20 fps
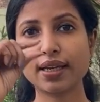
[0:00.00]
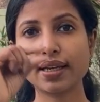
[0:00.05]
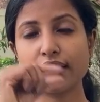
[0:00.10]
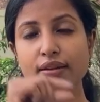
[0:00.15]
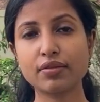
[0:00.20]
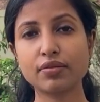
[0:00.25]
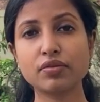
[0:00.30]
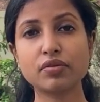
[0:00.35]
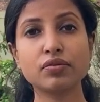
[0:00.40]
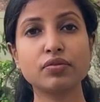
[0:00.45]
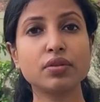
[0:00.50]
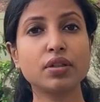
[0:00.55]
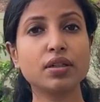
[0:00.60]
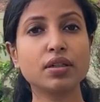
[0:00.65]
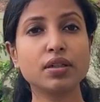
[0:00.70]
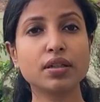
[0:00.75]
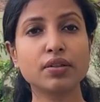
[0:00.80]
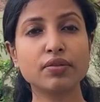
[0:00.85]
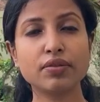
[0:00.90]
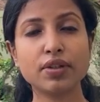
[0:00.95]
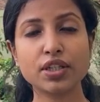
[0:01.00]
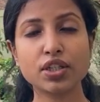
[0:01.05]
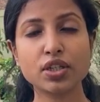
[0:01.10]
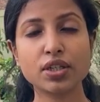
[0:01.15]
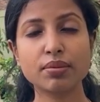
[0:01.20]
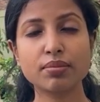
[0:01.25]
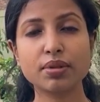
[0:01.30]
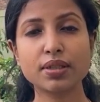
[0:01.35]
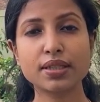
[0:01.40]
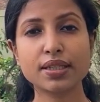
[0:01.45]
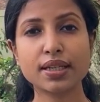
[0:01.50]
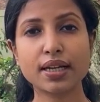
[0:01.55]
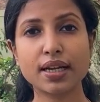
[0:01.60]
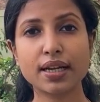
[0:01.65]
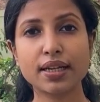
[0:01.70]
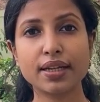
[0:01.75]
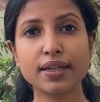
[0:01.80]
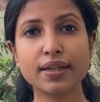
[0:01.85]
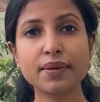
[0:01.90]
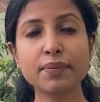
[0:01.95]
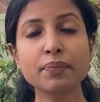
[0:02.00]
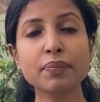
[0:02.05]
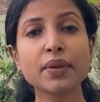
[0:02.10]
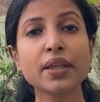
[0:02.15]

हैं वेजिटेबल्स आए हैं